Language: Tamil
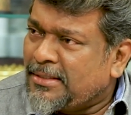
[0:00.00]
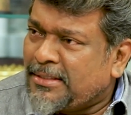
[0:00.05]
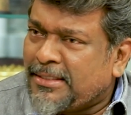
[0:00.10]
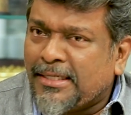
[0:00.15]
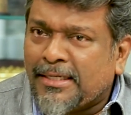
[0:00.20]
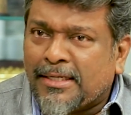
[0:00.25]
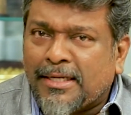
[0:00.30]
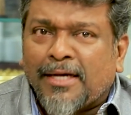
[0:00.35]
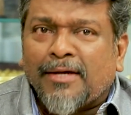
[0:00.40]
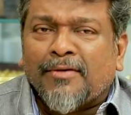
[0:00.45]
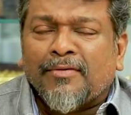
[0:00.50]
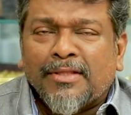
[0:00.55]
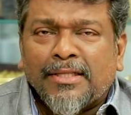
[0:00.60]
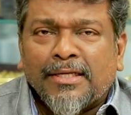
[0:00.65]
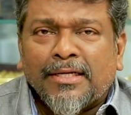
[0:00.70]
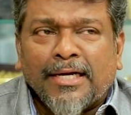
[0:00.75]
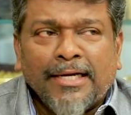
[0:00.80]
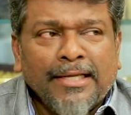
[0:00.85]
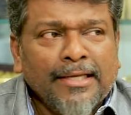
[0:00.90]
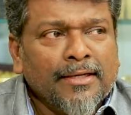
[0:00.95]
சி நான்
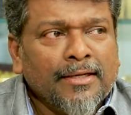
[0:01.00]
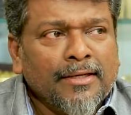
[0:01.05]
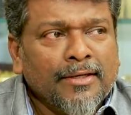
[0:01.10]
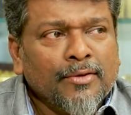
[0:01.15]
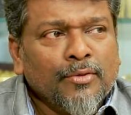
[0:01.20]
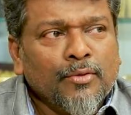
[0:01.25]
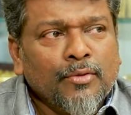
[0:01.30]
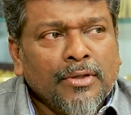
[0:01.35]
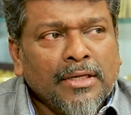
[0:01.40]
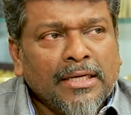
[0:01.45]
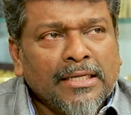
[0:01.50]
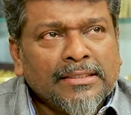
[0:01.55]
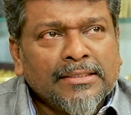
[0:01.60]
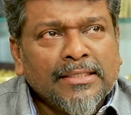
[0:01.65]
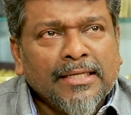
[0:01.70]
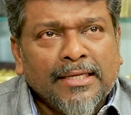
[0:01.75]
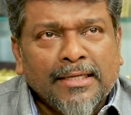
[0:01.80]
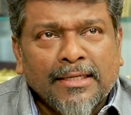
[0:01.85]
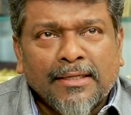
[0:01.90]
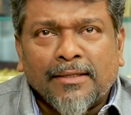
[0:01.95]
வந்து நடிகன் ஆகணும்னு
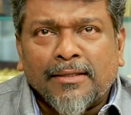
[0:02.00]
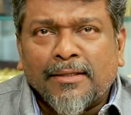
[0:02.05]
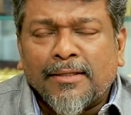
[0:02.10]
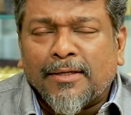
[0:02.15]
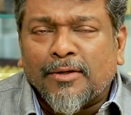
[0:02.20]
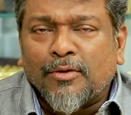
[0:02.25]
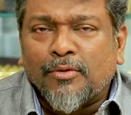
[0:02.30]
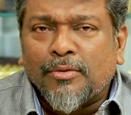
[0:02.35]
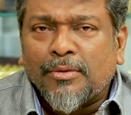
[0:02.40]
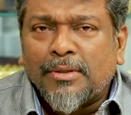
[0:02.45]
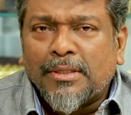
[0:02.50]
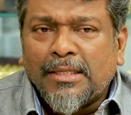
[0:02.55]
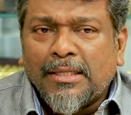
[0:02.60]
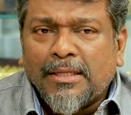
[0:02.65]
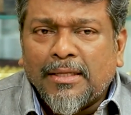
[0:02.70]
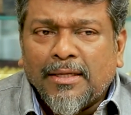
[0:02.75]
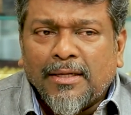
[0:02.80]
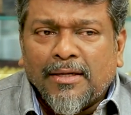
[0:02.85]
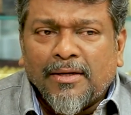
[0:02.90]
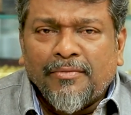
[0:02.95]
ஆசை எனக்கு இருந்தாலும்
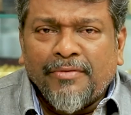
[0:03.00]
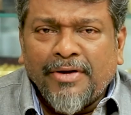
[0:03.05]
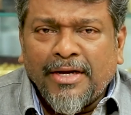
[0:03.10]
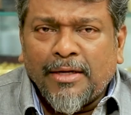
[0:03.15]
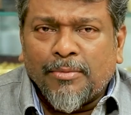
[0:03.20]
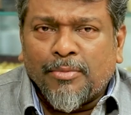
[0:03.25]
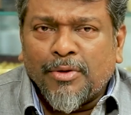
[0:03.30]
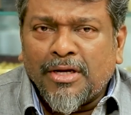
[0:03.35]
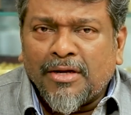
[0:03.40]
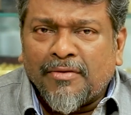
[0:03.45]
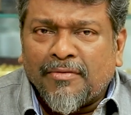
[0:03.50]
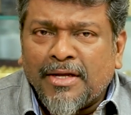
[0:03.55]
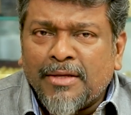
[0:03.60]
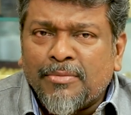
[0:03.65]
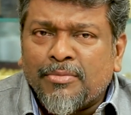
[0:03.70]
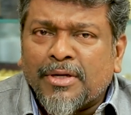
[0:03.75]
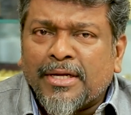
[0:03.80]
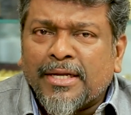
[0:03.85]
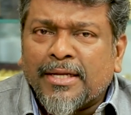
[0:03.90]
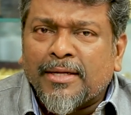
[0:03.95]
வெளியில் போய் நான்
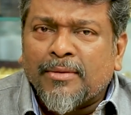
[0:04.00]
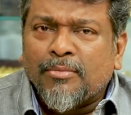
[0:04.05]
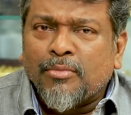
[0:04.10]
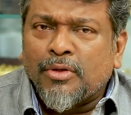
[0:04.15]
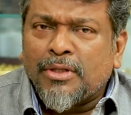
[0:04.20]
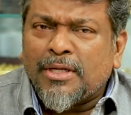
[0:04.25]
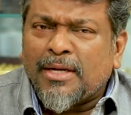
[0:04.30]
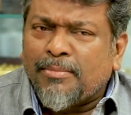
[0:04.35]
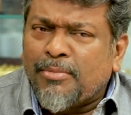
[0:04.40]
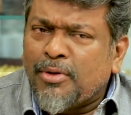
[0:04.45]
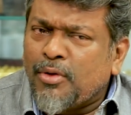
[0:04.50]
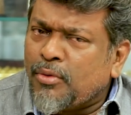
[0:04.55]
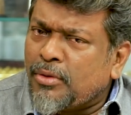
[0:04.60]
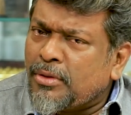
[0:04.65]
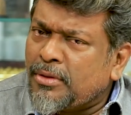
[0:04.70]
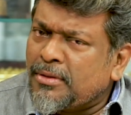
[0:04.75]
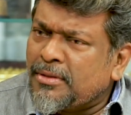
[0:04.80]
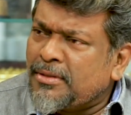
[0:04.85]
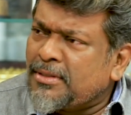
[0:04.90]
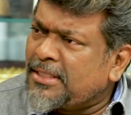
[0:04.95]
வாய்ப்பு கேட்கும்போது அப்படி
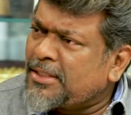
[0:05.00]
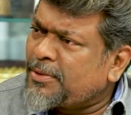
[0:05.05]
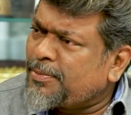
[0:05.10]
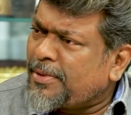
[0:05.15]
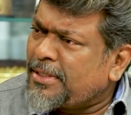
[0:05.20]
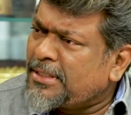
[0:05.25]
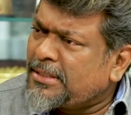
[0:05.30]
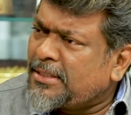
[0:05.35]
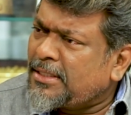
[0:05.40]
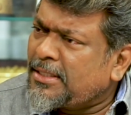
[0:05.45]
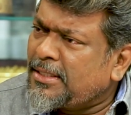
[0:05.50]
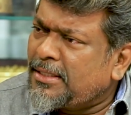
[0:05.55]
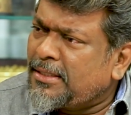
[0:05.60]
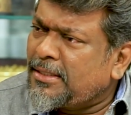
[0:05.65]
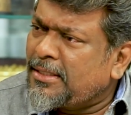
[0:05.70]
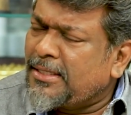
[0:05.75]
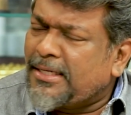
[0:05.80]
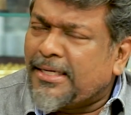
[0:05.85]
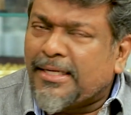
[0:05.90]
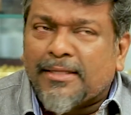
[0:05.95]
ஒரு ரெஸ்பான்ஸ் அதில்
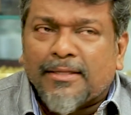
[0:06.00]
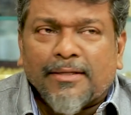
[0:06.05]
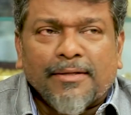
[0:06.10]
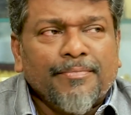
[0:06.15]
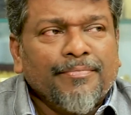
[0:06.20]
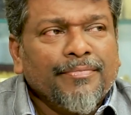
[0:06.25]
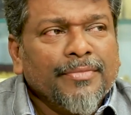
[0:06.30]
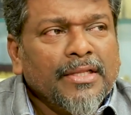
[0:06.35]
இருந்தது கிடையாது